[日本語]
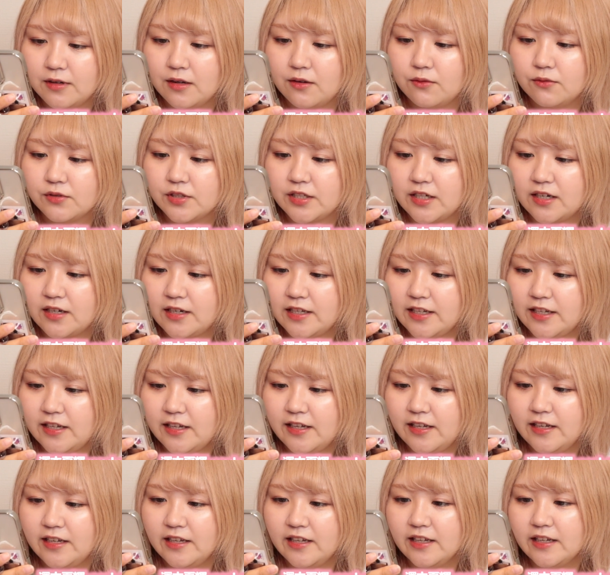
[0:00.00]
わあ、おしゃ
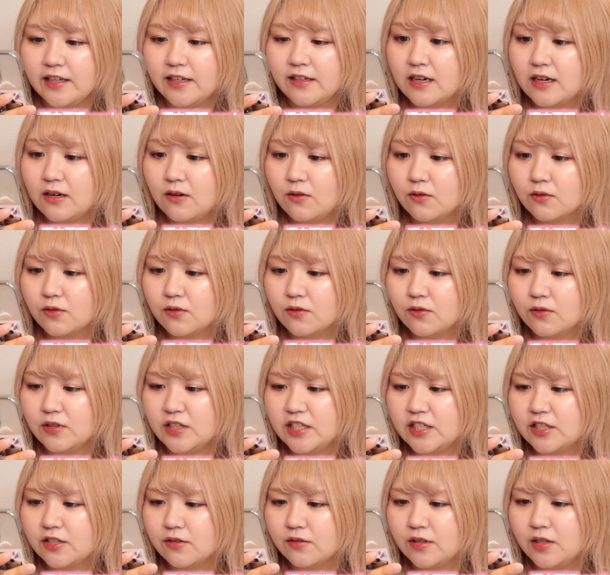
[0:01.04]
れー。顔と
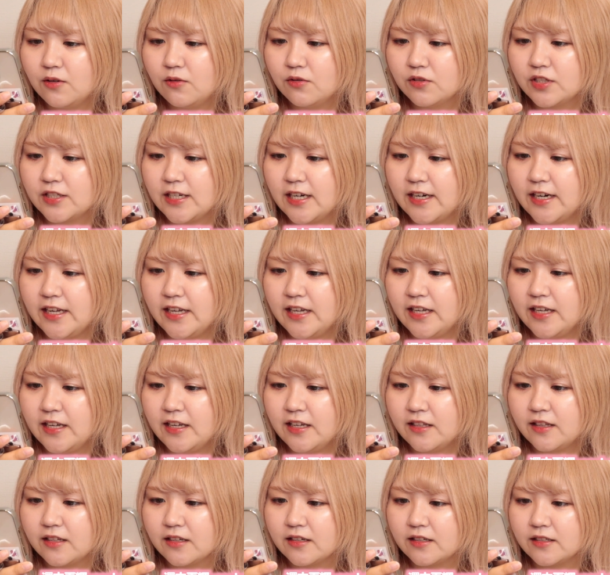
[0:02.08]
一緒でおしゃ
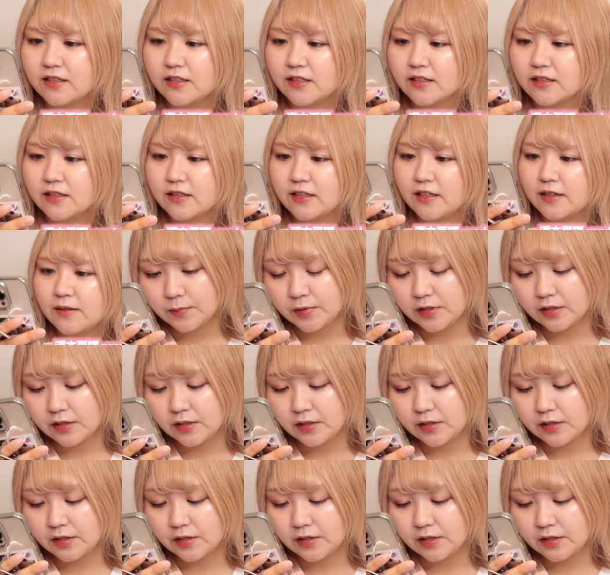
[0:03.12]
れーって感じですね。